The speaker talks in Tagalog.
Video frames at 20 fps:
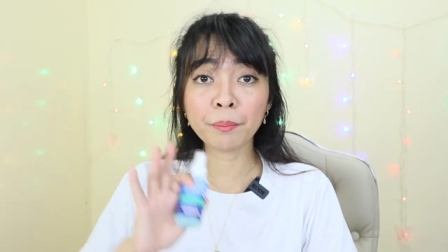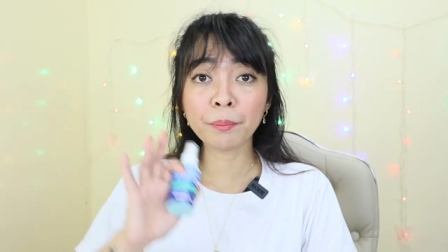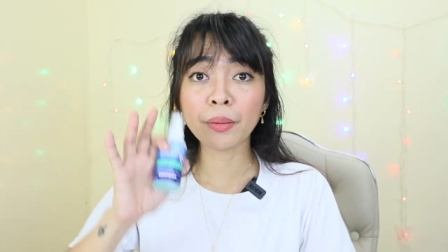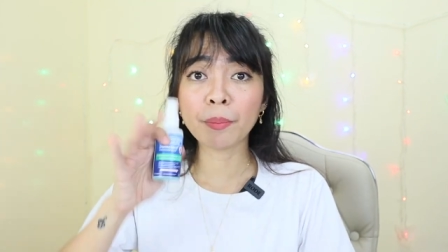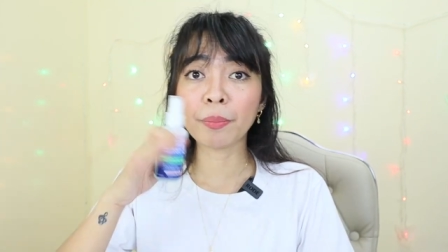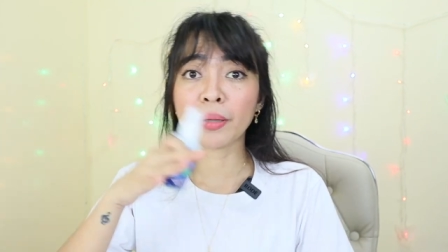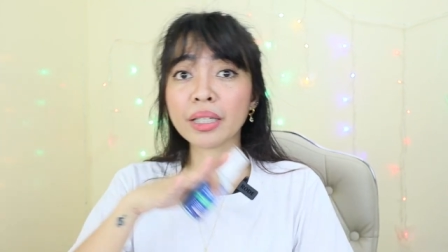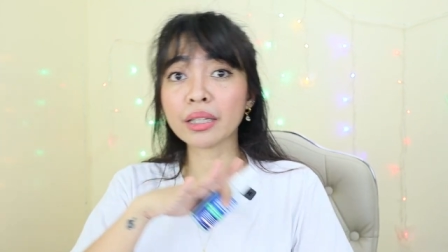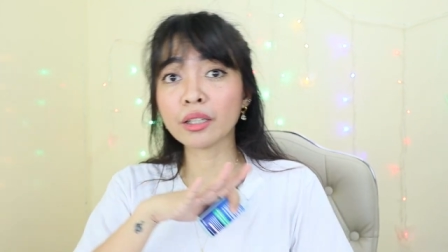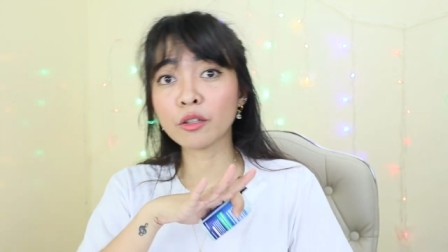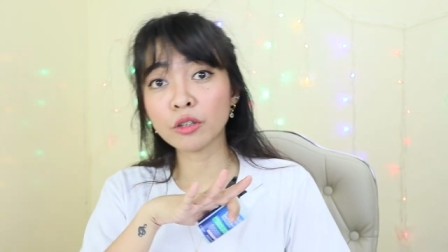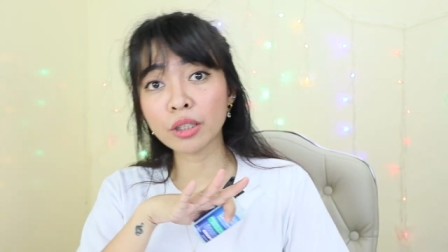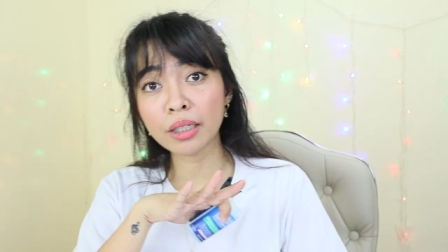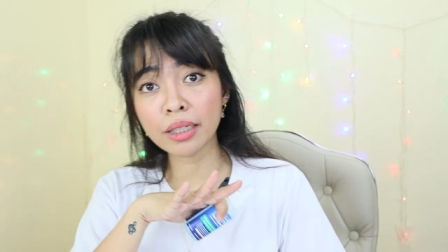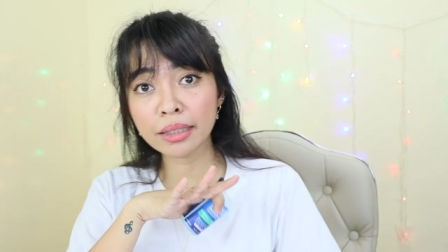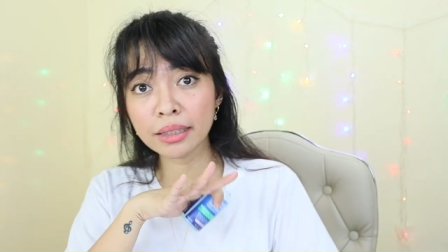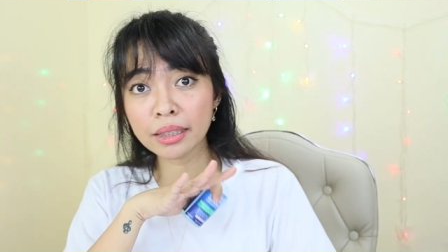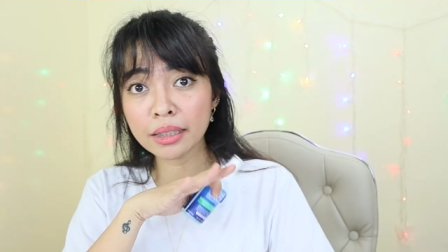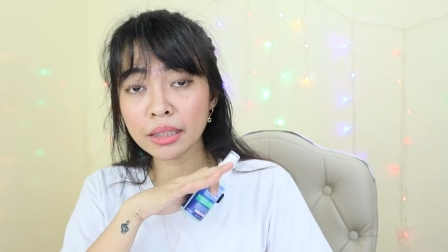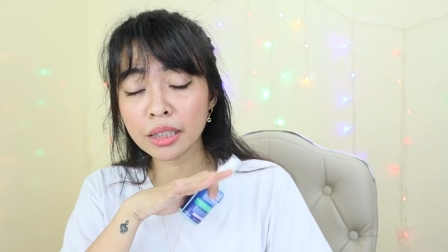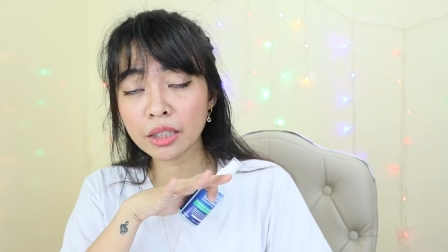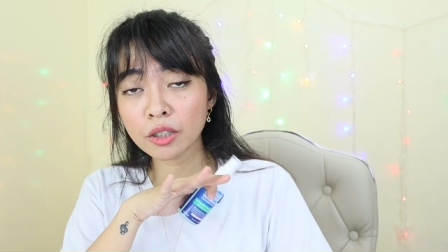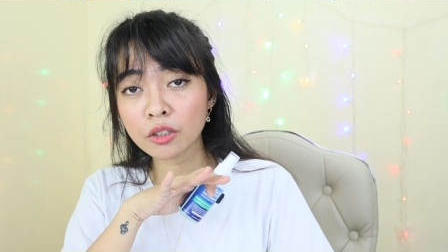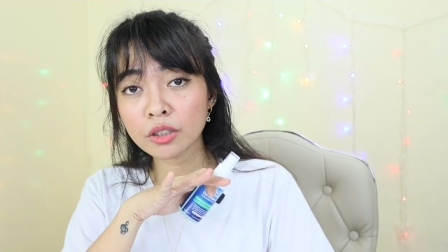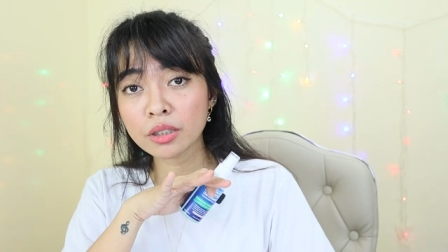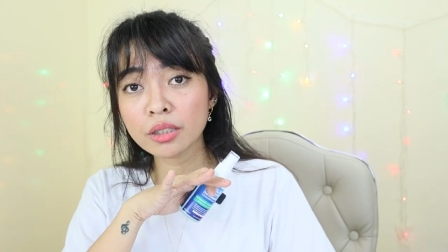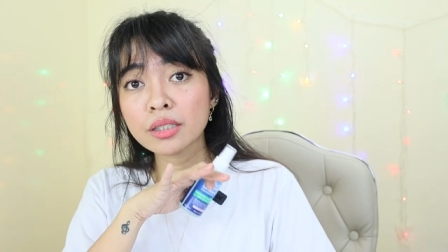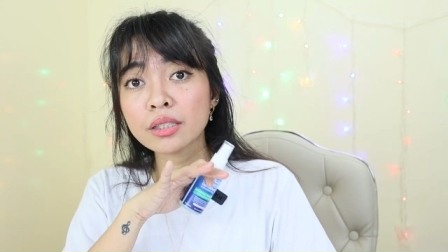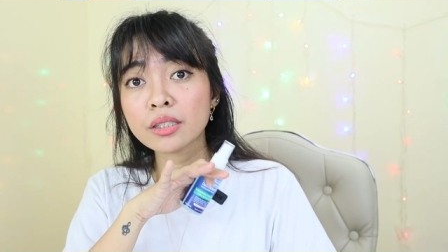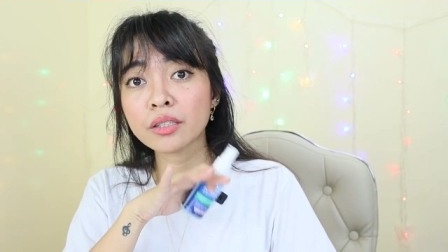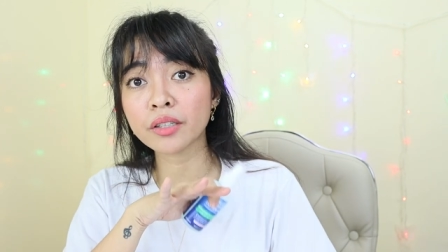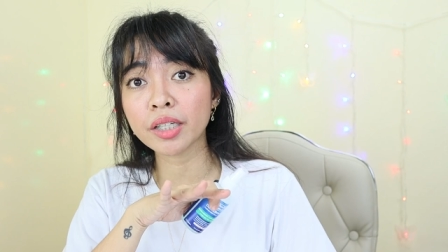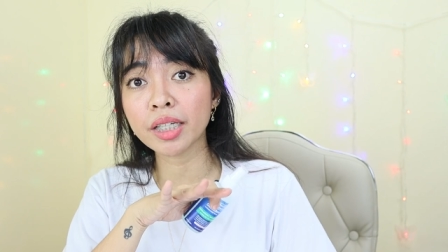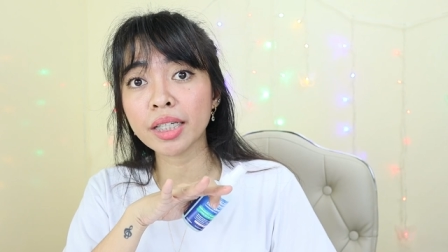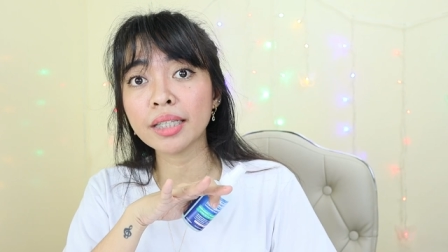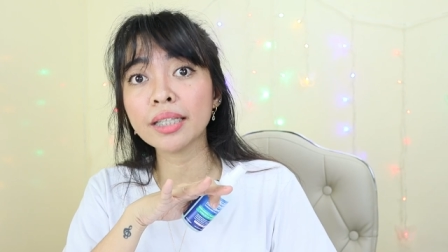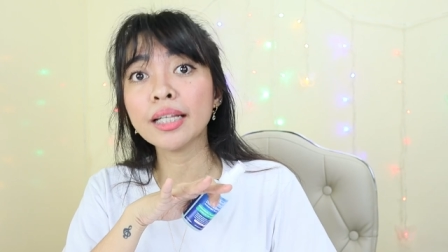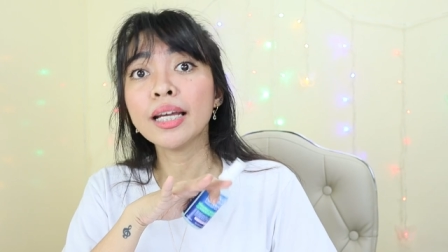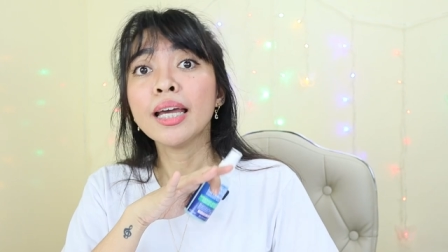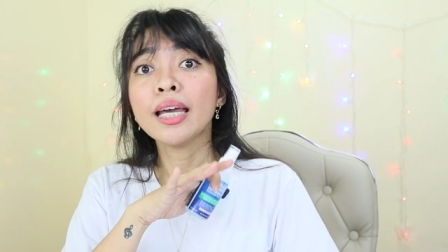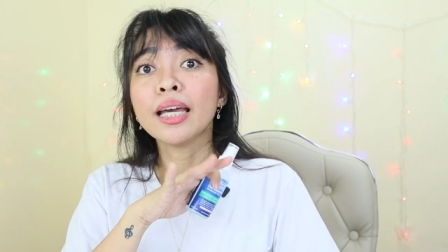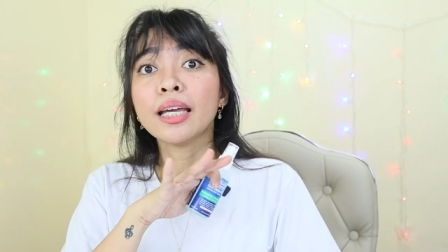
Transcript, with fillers: papakita ko na lang din dito sa screen